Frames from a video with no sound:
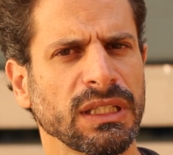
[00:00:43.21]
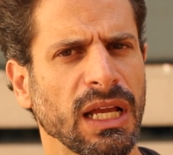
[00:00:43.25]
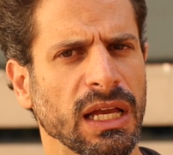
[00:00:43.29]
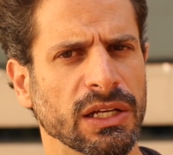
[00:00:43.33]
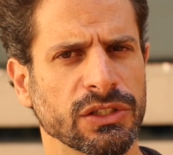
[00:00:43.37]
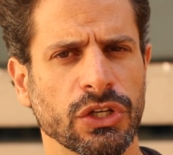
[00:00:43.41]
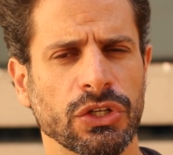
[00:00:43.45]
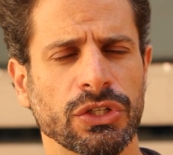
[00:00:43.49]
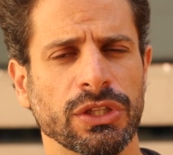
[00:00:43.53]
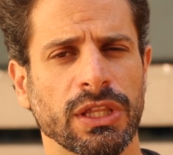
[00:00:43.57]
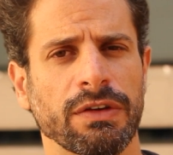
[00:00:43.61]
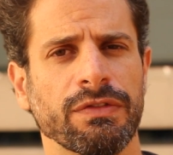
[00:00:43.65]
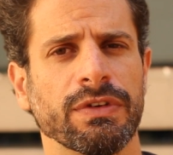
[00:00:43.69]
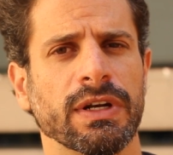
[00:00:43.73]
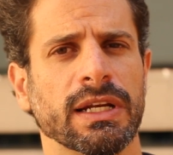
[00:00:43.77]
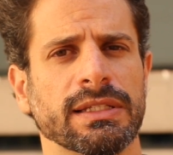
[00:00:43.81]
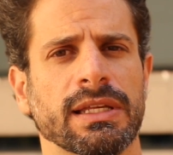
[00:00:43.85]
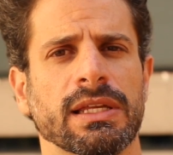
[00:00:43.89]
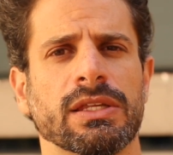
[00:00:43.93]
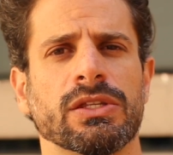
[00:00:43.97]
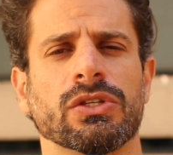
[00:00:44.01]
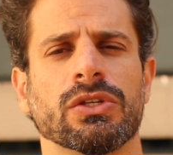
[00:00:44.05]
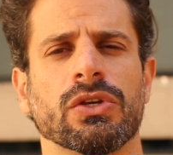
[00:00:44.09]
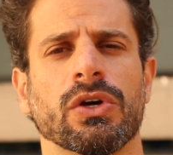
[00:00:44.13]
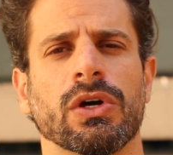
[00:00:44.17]
A gente teve nas
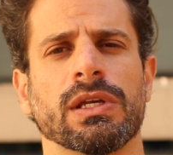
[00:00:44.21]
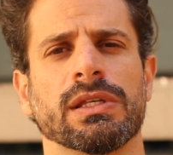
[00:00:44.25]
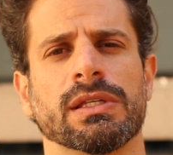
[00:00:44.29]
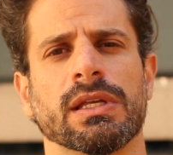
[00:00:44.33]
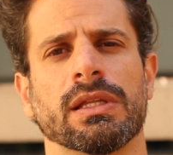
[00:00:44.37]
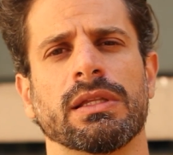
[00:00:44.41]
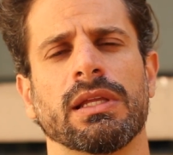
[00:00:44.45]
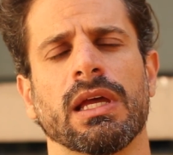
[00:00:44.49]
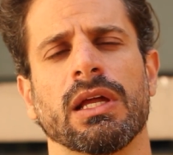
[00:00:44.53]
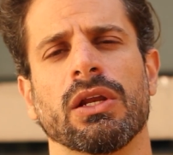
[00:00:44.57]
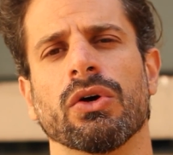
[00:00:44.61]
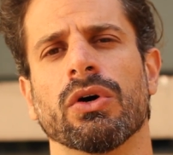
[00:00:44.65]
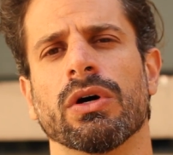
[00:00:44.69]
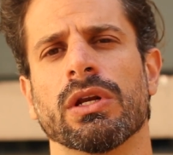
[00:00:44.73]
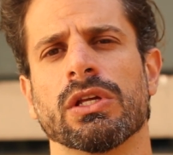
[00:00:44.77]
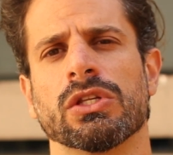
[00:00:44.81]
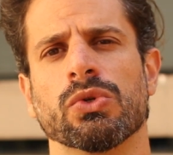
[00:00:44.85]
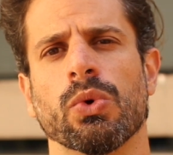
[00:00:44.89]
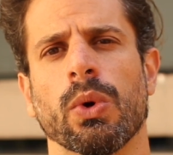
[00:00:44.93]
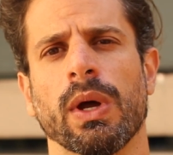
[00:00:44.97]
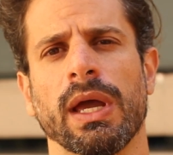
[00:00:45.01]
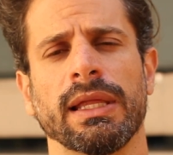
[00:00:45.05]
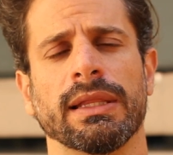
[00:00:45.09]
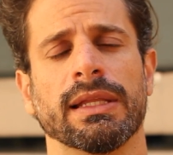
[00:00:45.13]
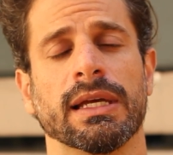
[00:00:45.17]
edições anteriores
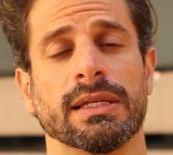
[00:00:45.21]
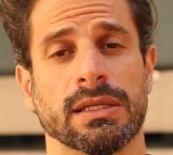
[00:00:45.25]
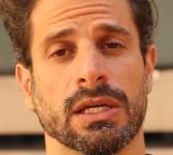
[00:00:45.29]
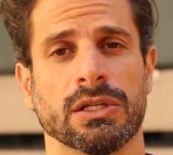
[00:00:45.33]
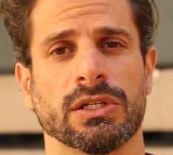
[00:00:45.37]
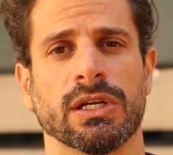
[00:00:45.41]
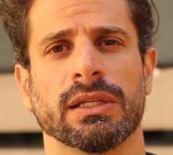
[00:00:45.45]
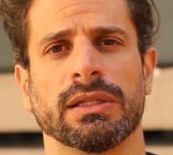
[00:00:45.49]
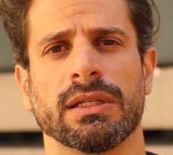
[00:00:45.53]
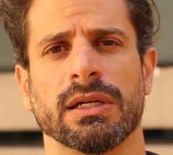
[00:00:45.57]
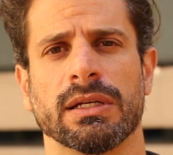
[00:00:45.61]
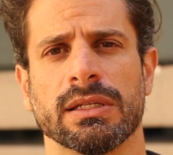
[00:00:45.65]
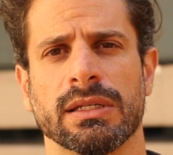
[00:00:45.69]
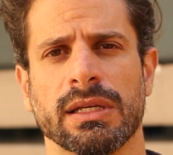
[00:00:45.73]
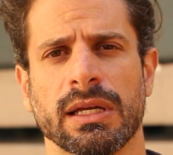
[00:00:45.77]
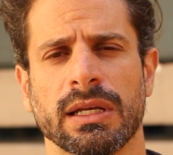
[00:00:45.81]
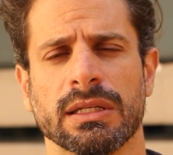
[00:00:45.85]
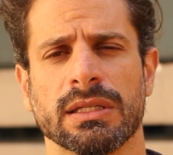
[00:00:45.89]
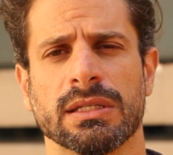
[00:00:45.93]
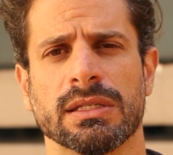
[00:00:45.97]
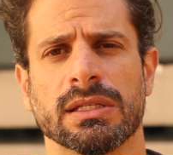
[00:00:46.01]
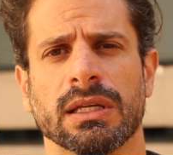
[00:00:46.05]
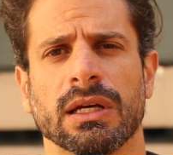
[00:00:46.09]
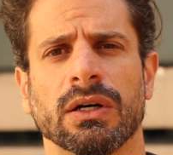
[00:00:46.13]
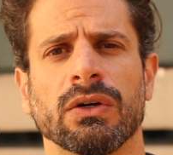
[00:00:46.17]
do End, essa já é a terceira
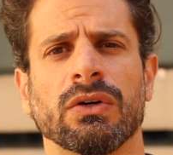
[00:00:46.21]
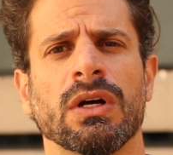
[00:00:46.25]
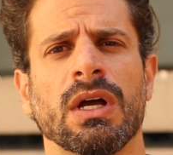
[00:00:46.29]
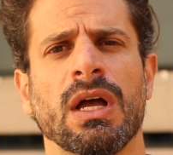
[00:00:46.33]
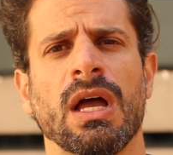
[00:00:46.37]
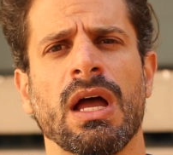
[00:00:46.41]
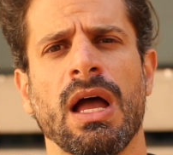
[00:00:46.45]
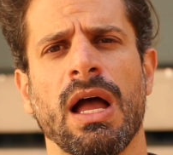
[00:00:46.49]
edição,